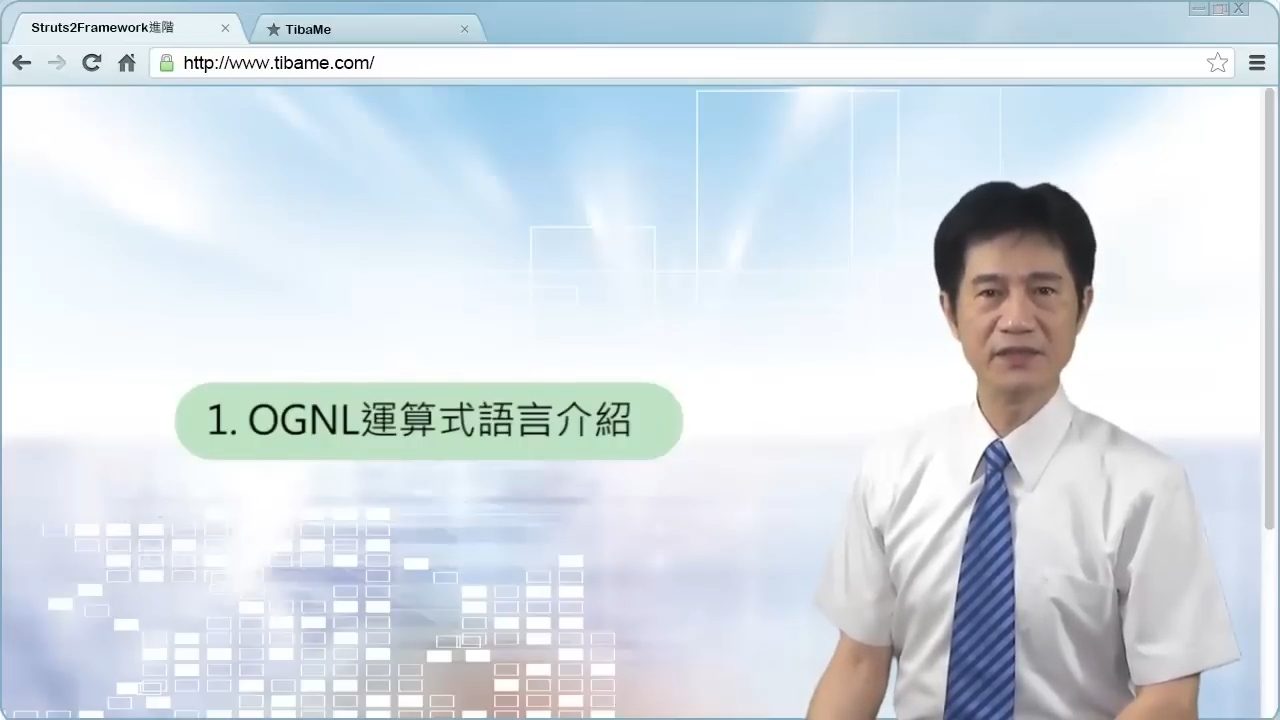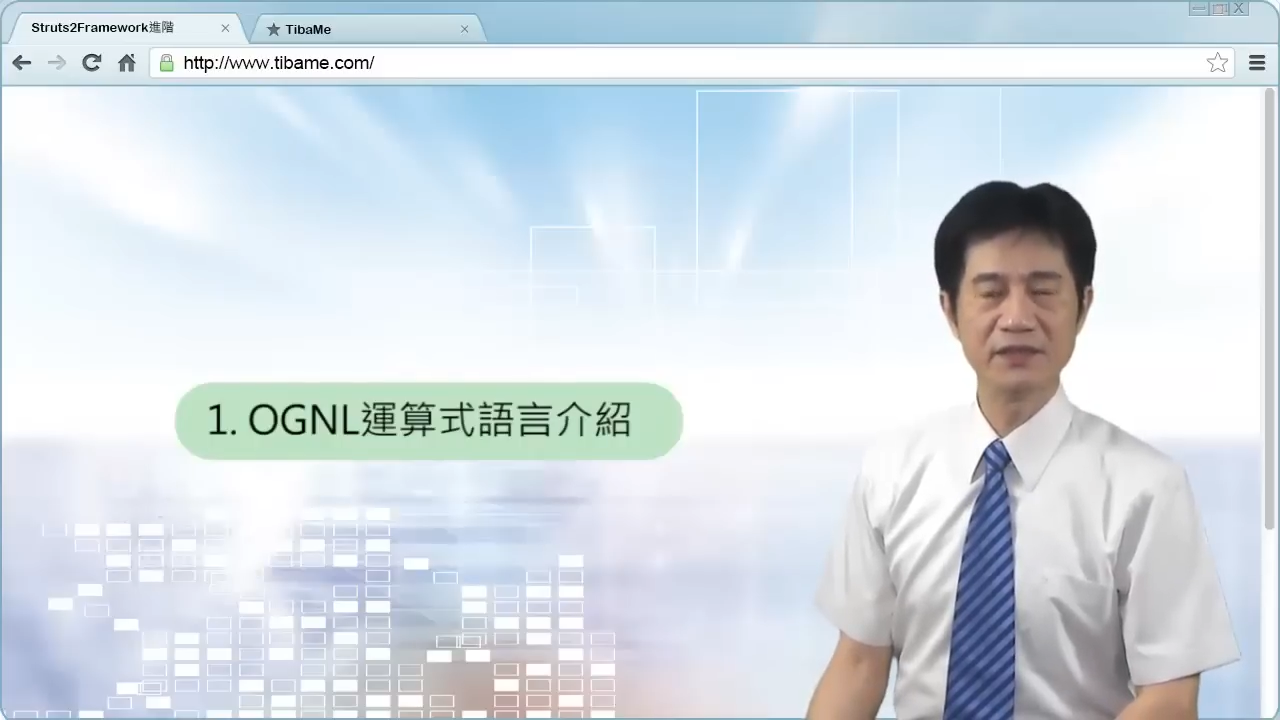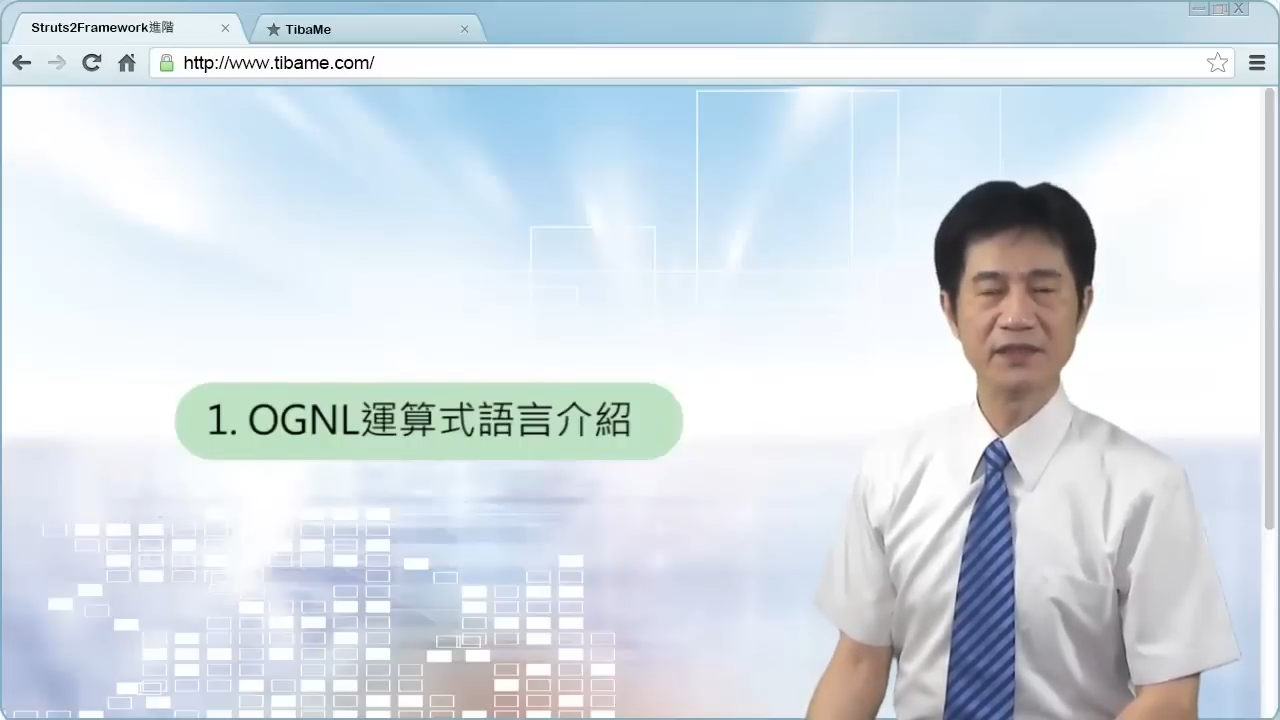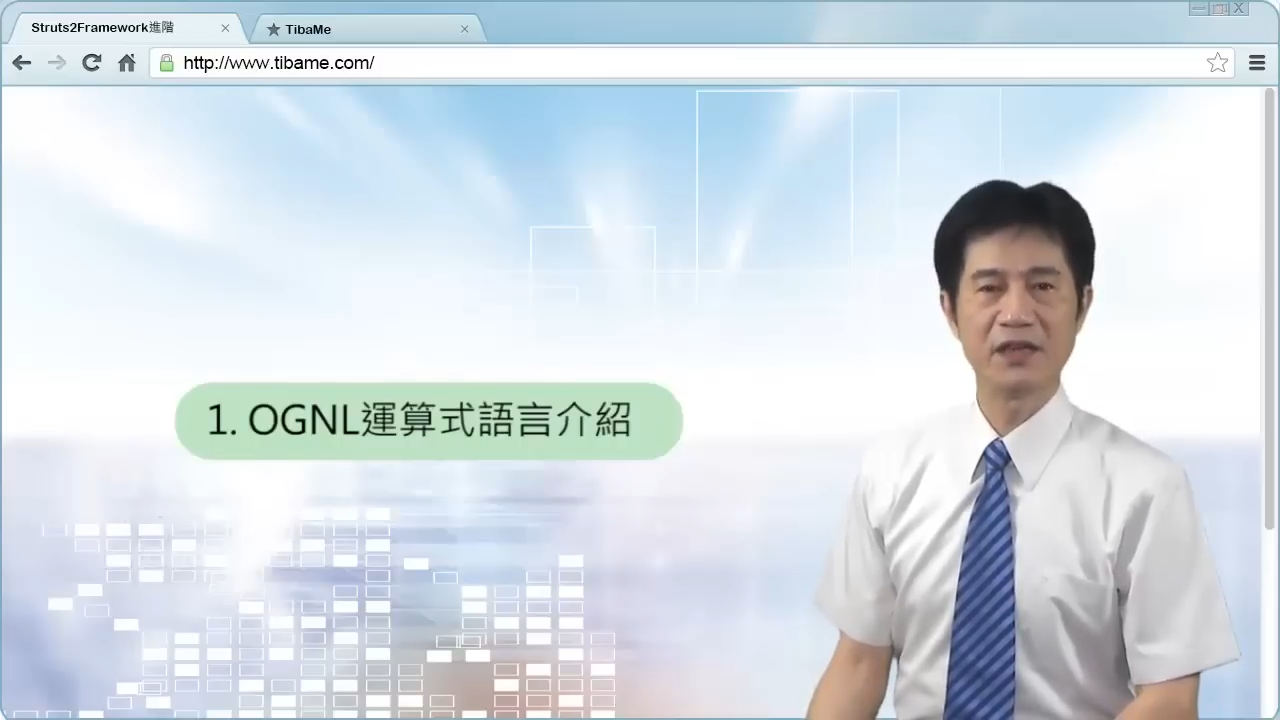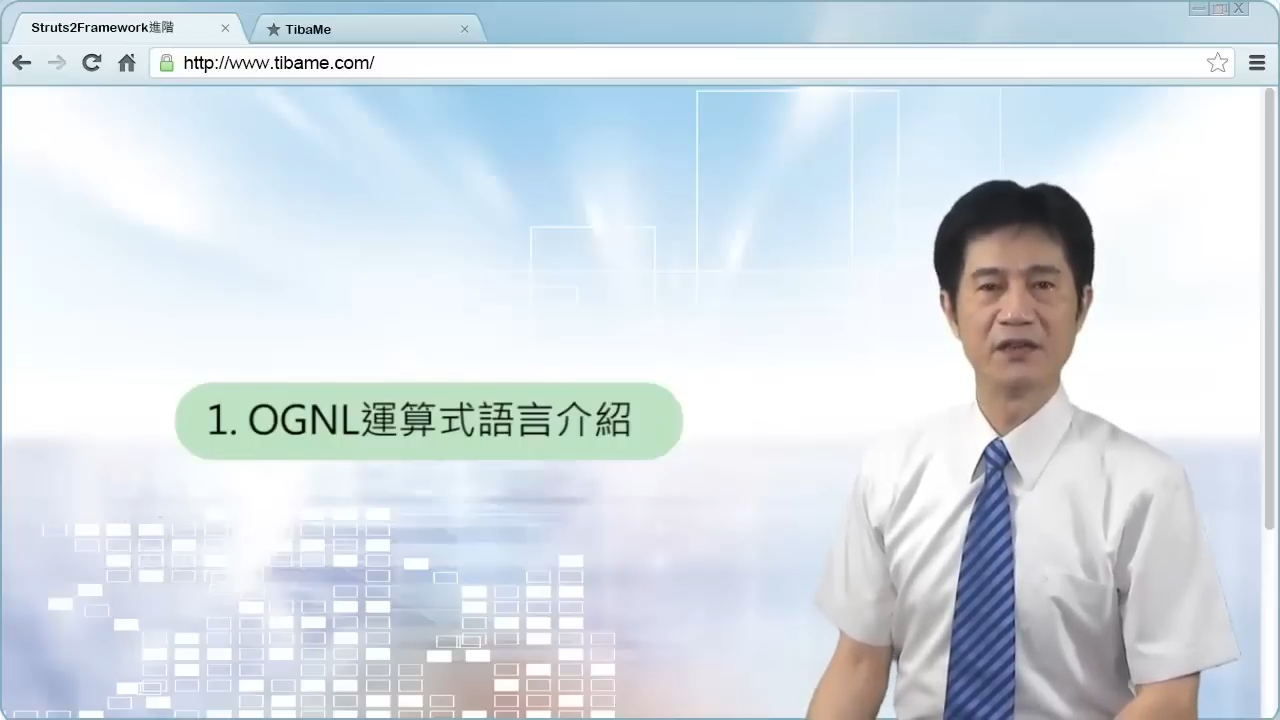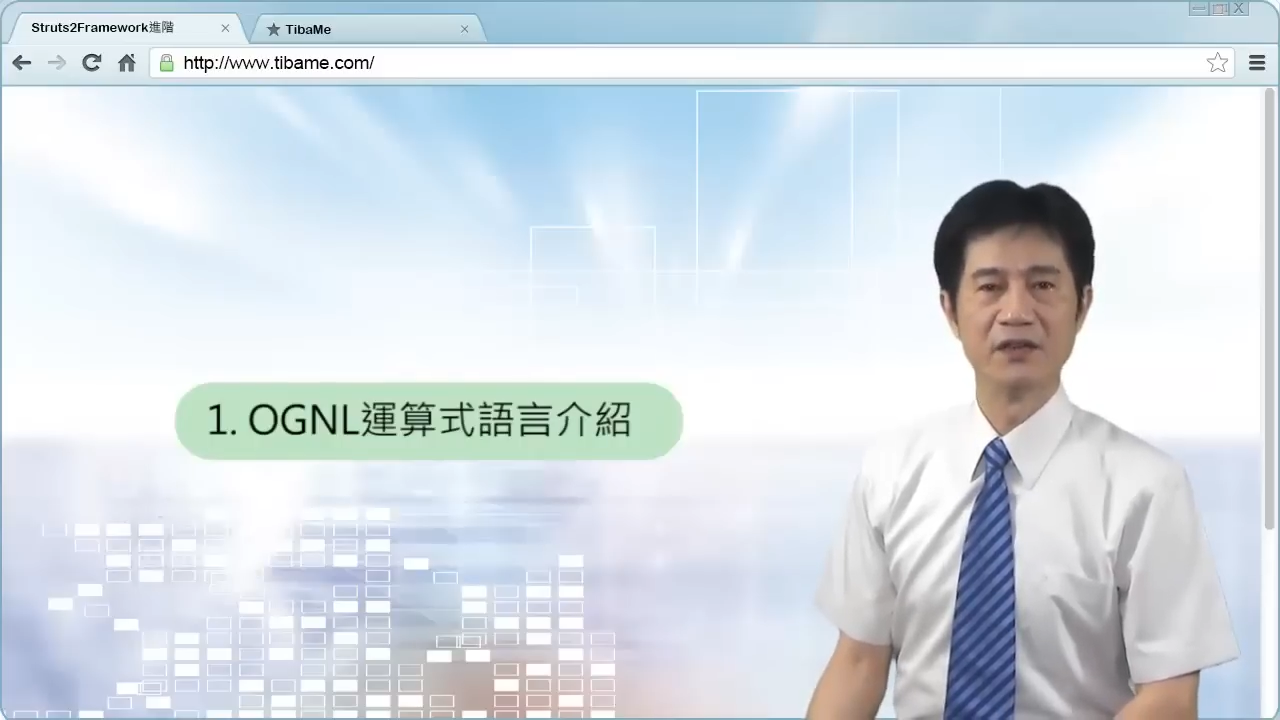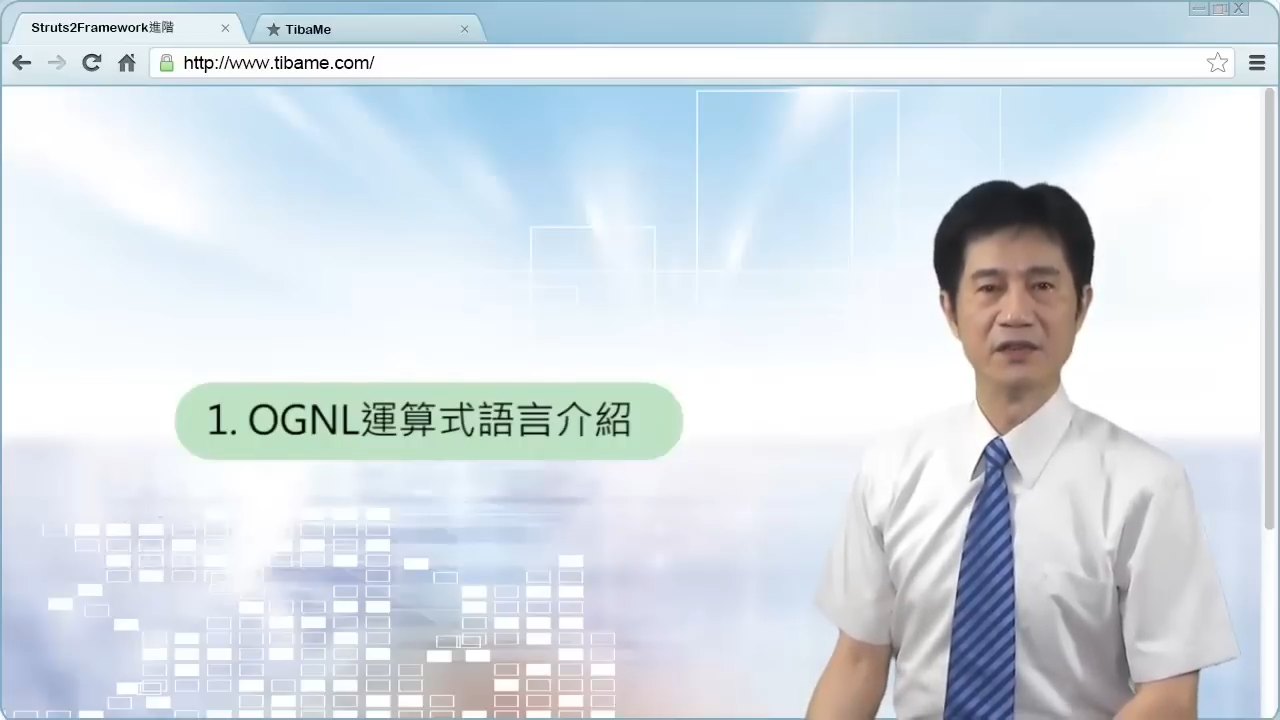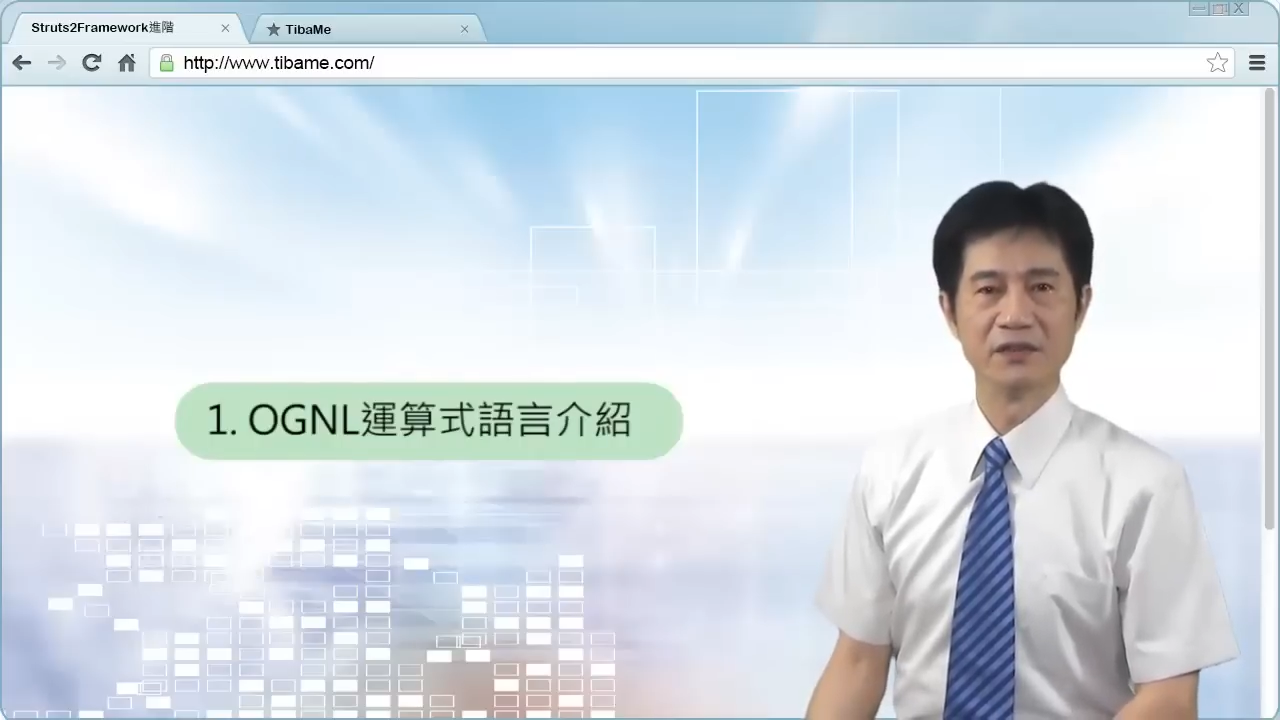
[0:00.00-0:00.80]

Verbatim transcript: 知道。